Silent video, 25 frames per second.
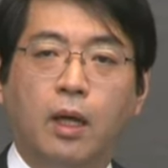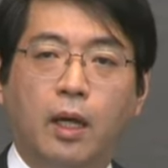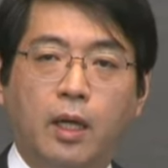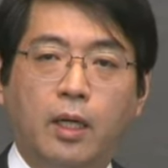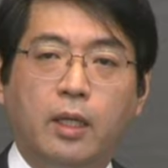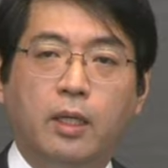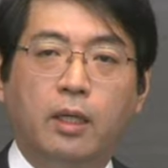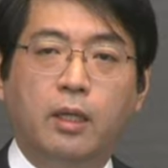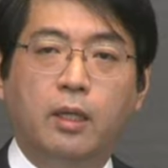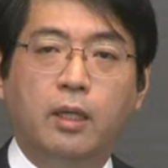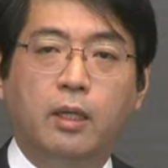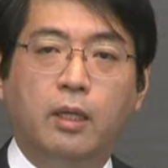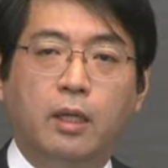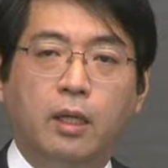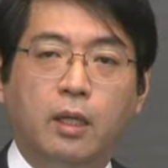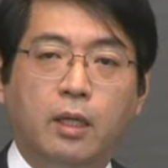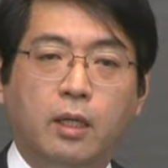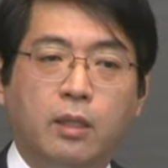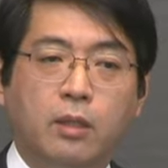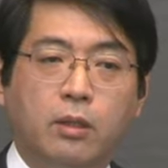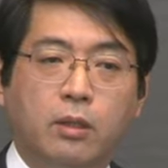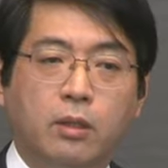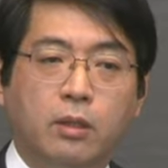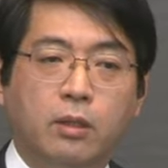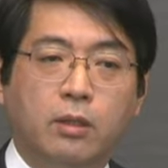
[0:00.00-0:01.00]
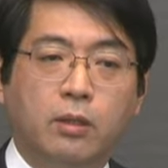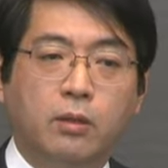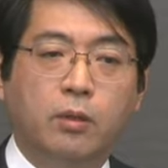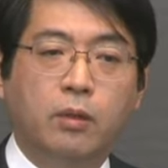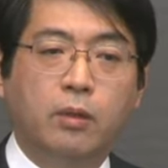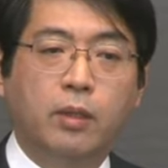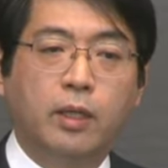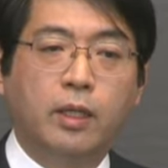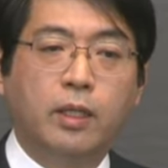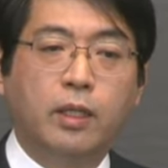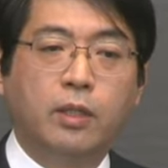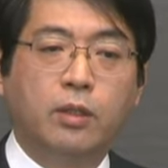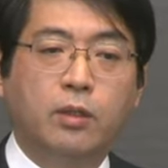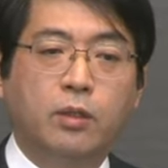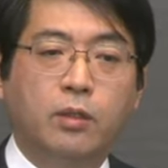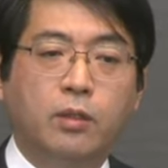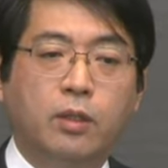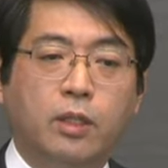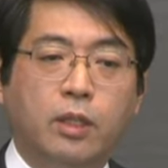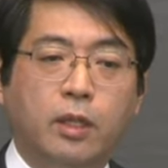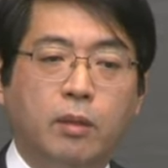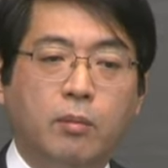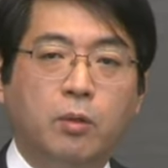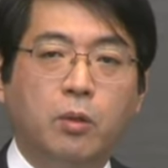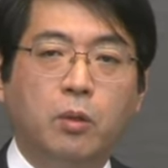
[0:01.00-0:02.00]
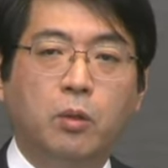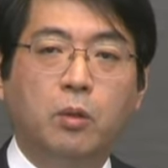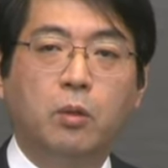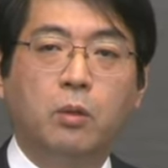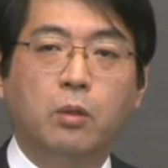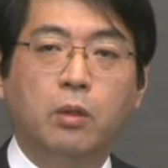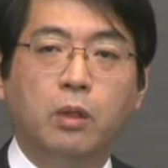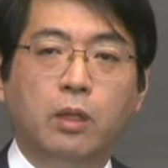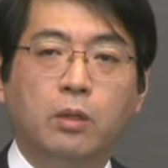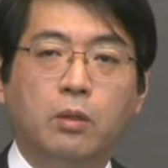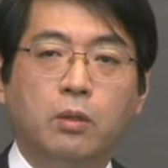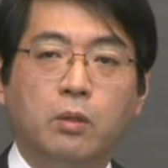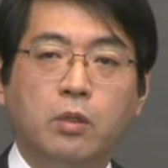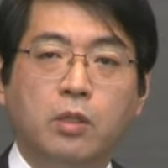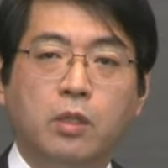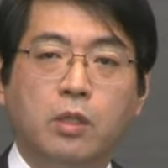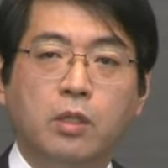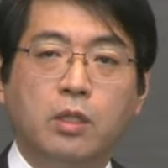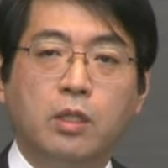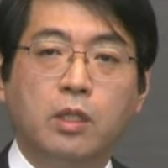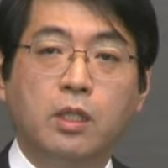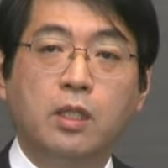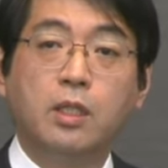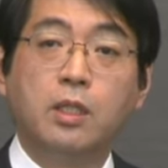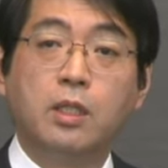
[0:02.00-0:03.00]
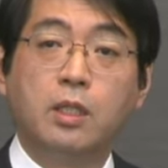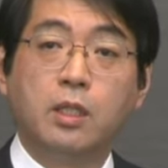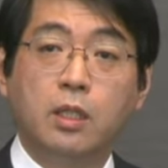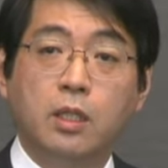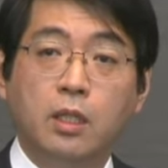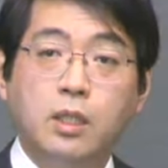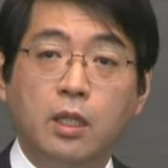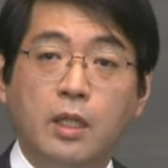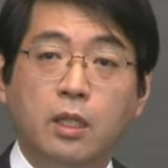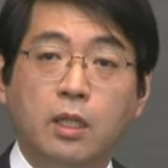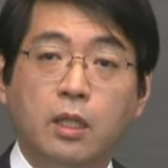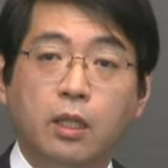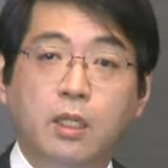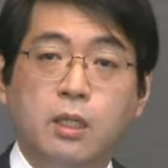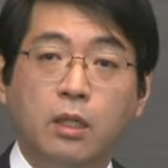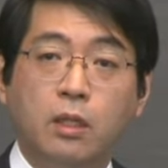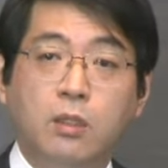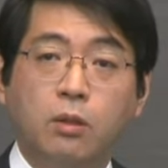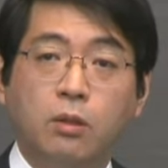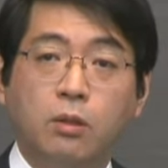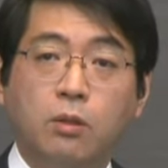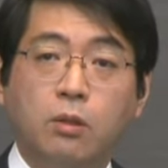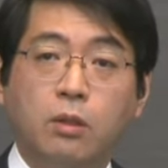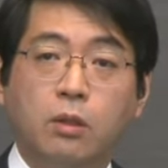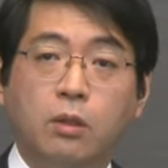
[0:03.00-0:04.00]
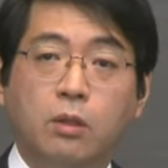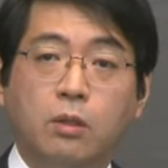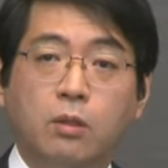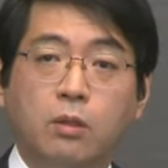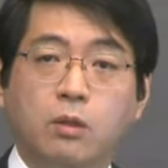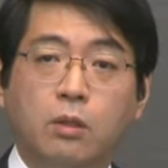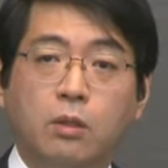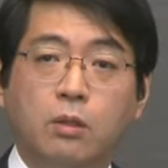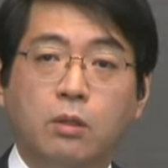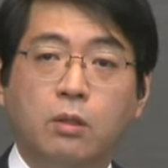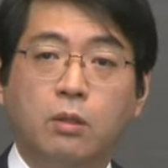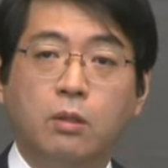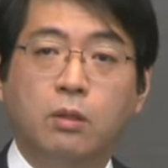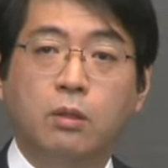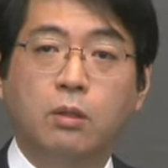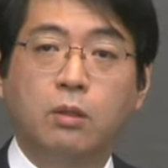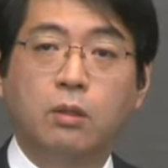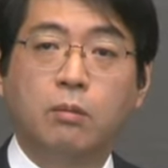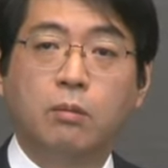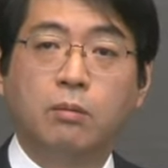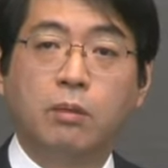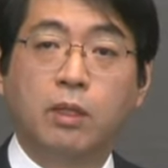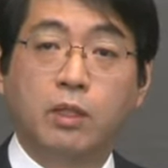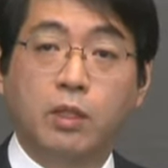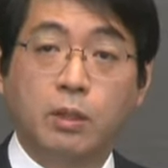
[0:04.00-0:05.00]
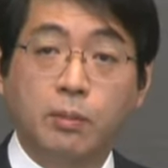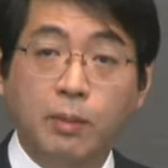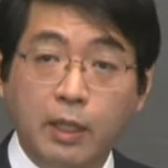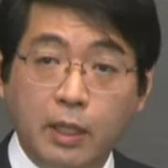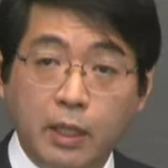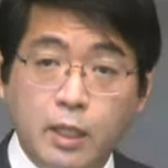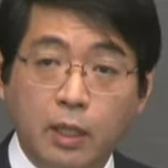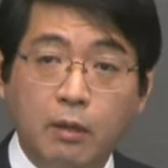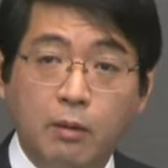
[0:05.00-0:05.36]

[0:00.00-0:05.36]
はいえー、それらについてもあの真摯に一つ一つ、まあ、全て